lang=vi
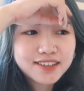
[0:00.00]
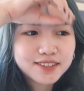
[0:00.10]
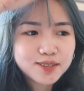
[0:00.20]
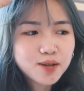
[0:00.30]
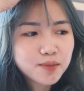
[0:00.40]

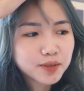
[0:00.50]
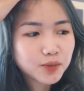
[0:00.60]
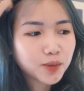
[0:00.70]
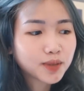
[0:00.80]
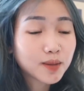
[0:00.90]
từ lúc mình
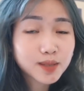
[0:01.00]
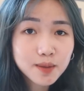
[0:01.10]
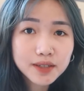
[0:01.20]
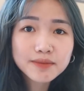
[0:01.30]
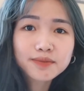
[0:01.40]
nhuộm tóc
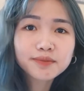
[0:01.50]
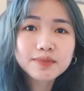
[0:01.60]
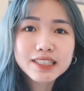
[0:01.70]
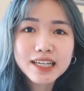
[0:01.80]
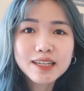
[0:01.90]
xong ấy
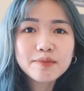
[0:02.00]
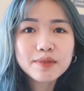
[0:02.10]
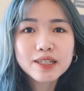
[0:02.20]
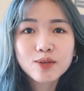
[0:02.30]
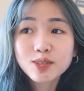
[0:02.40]
Mình thấy
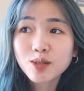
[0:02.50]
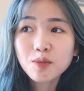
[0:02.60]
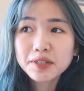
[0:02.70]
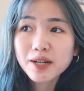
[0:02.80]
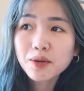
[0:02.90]
mình cuộc sống của
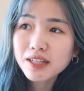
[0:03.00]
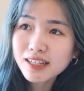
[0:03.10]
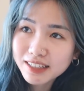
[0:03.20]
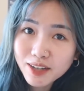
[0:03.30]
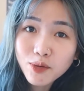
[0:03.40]
mình thay đổi rất là
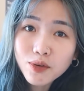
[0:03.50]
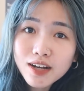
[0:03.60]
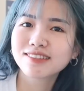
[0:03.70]
nhiều